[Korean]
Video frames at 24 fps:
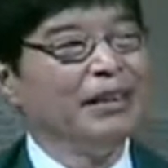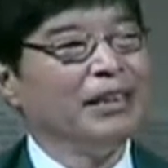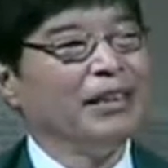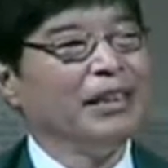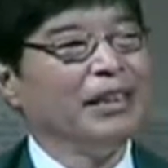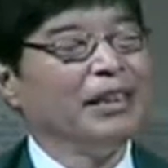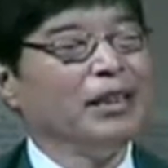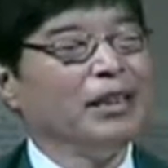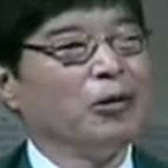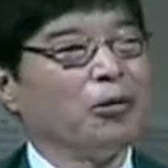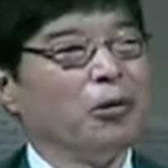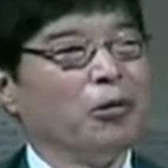
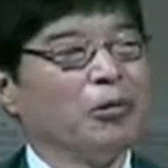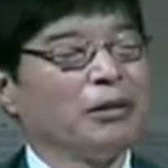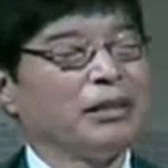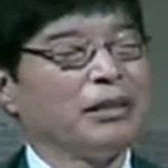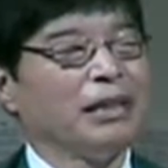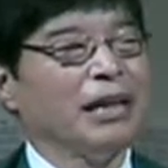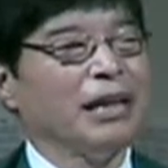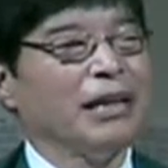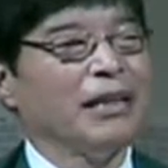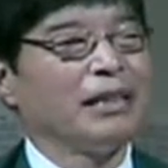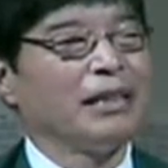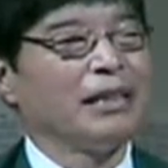이
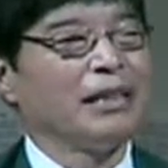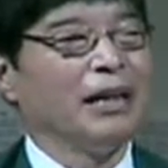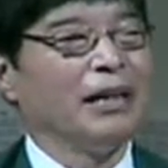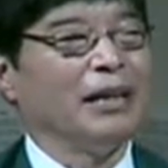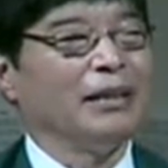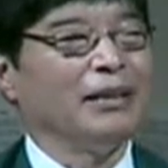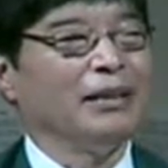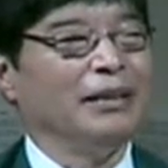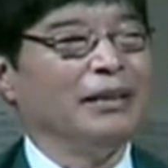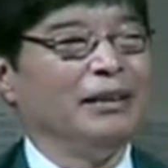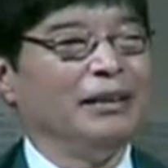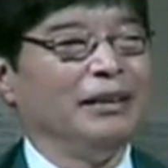독자
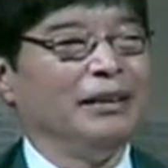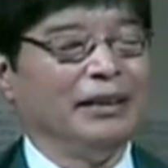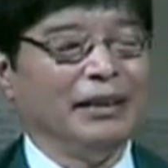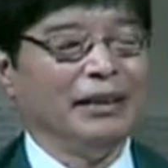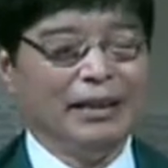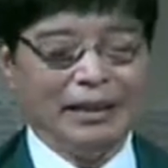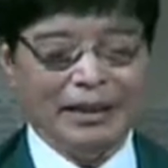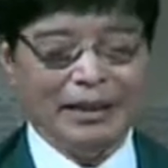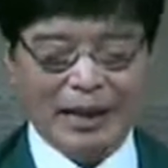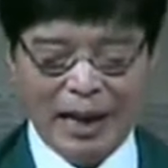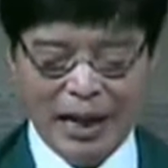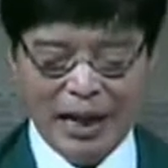
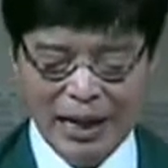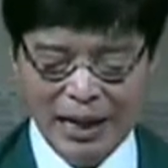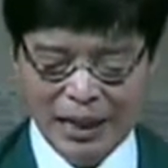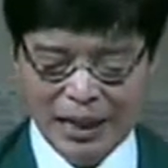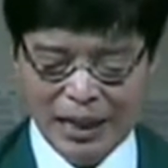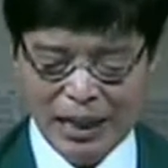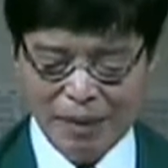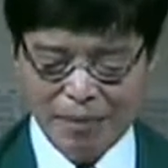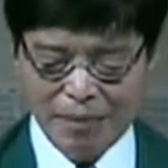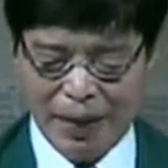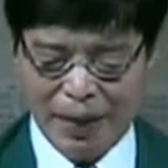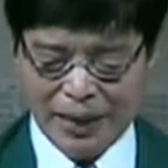이삭을
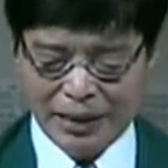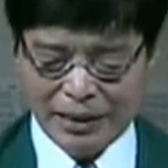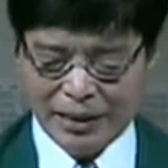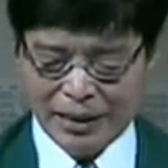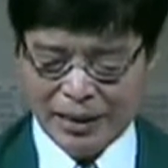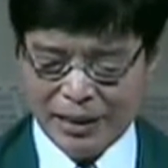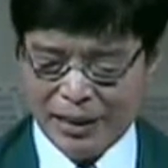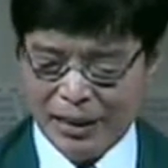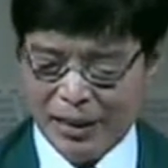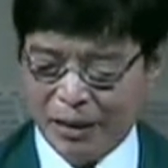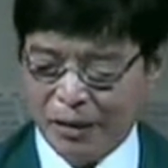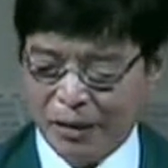나에게
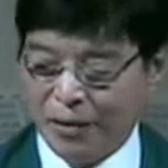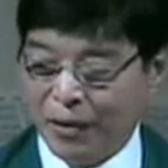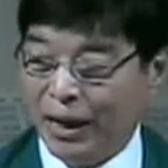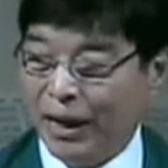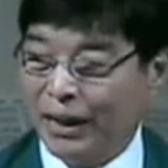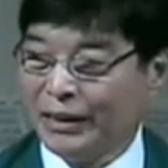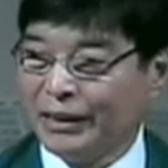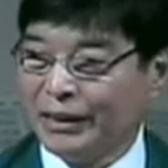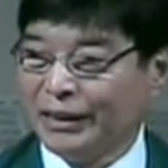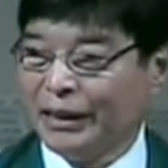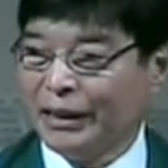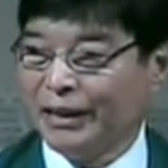바치라고
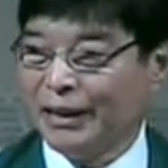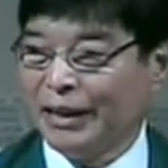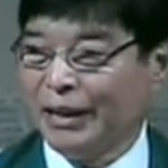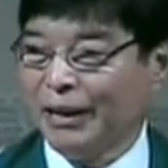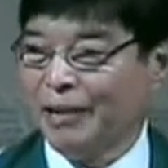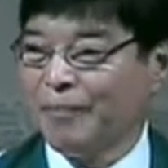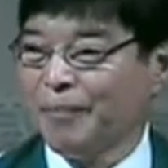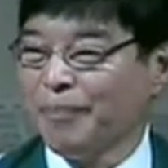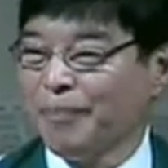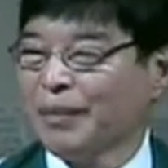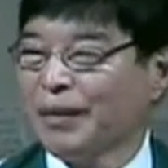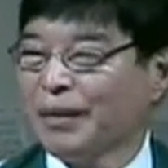할
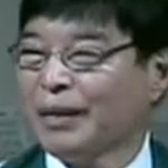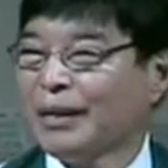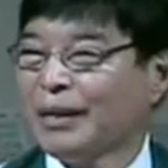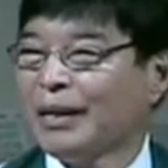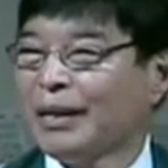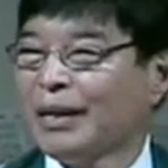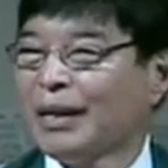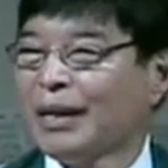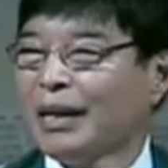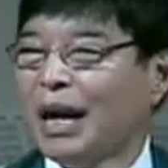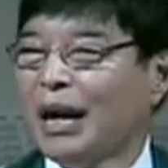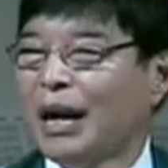때에
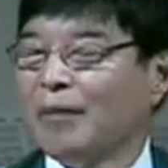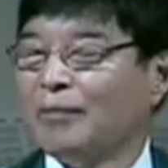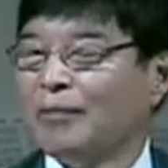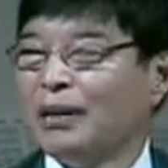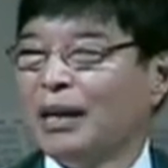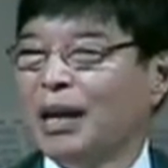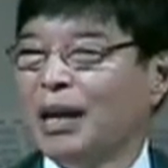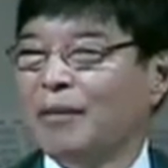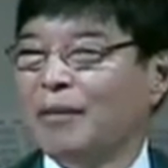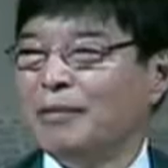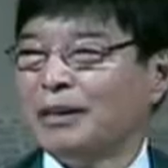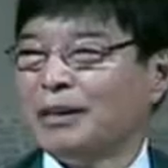
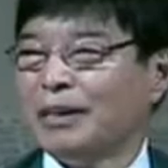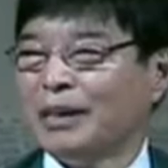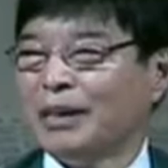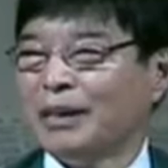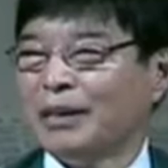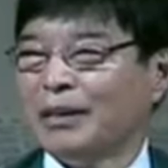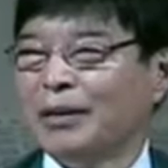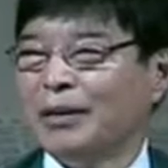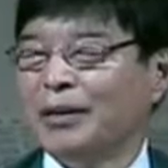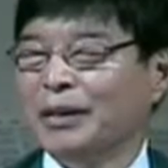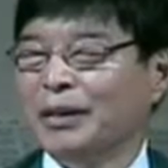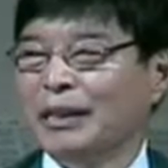아브라함은
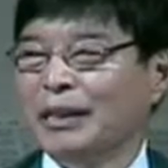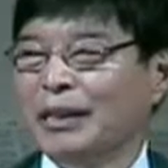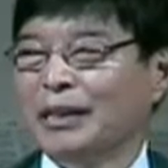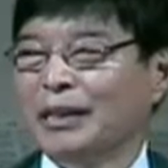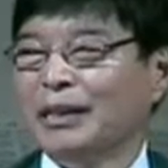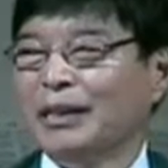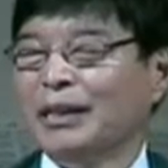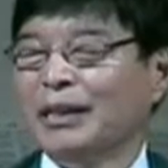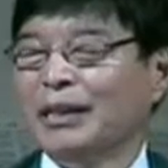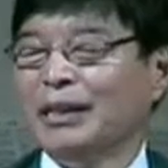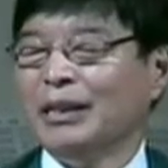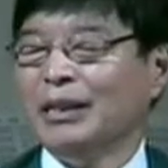기꺼이
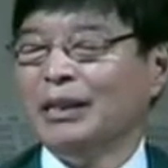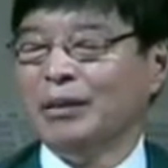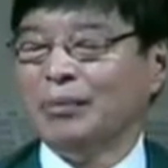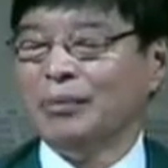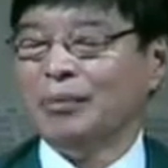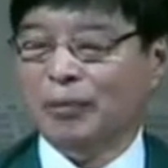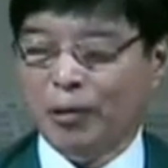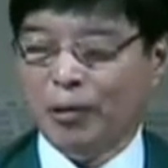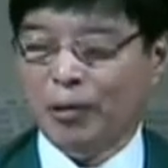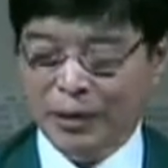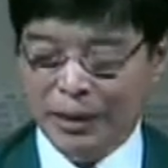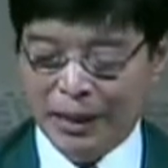
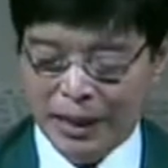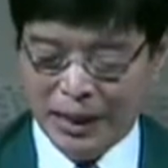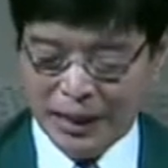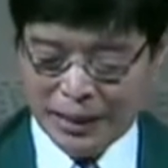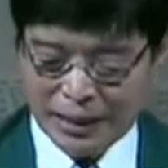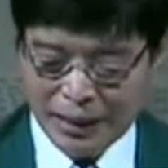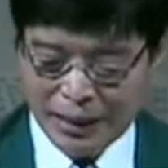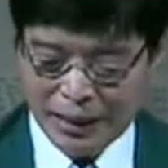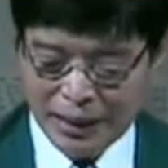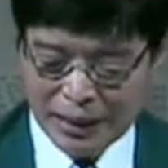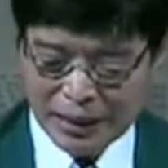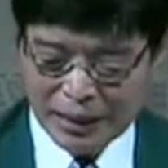모리아
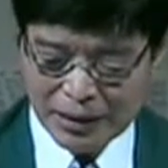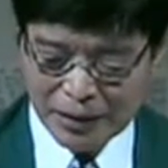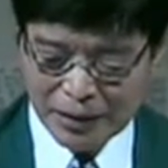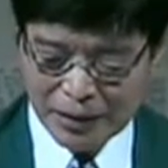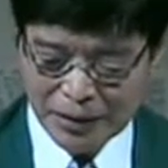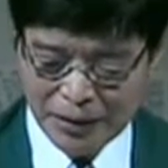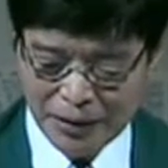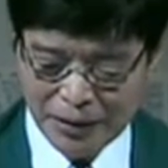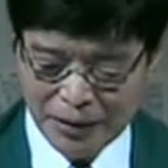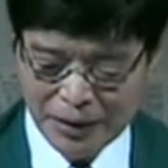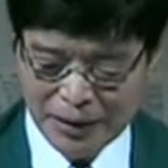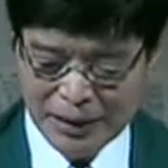
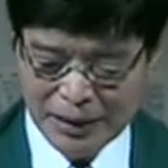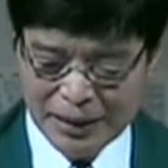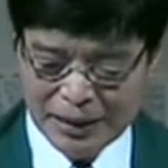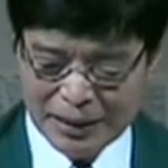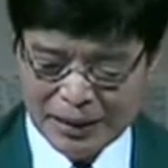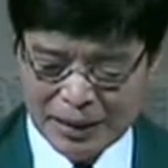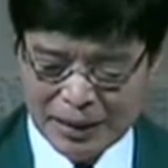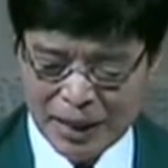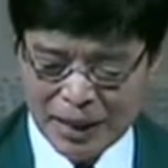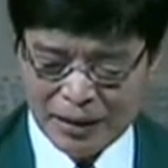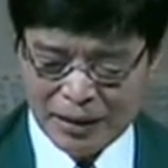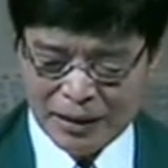산에서
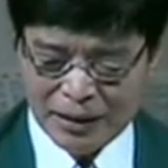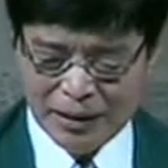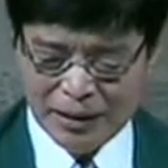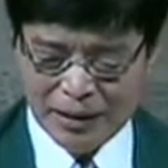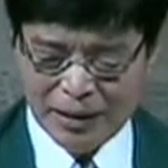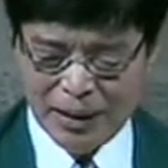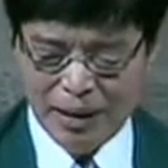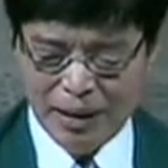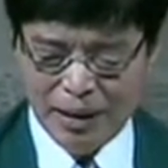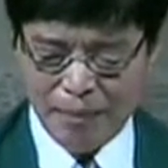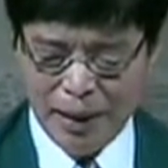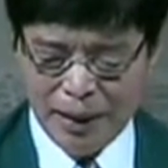
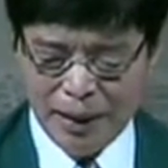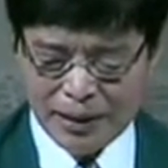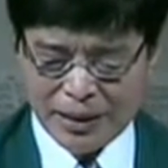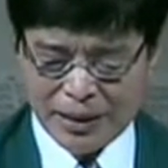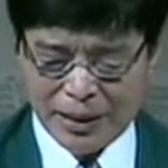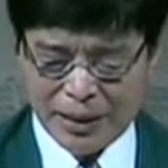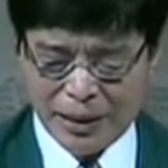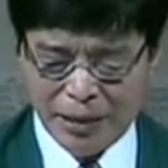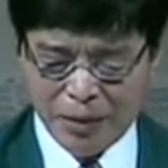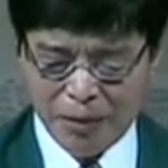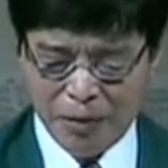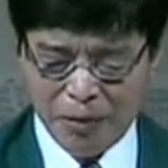이삭을
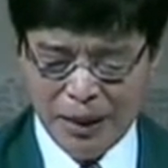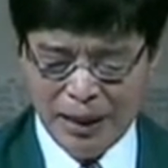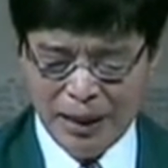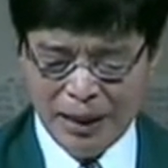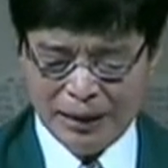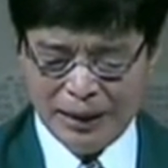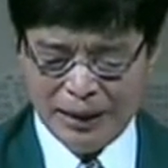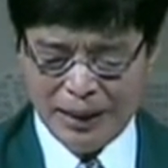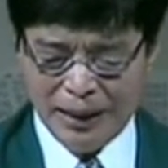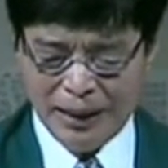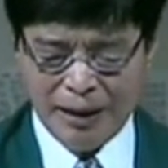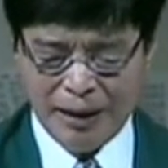바치려고
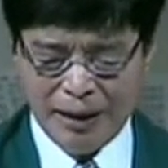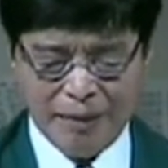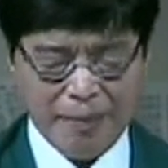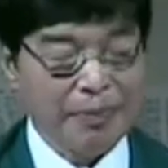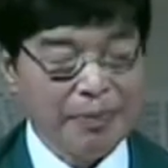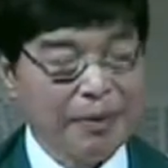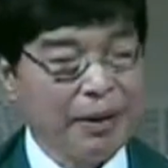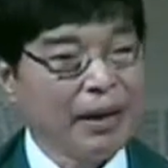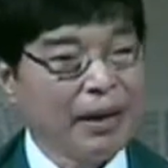할 때에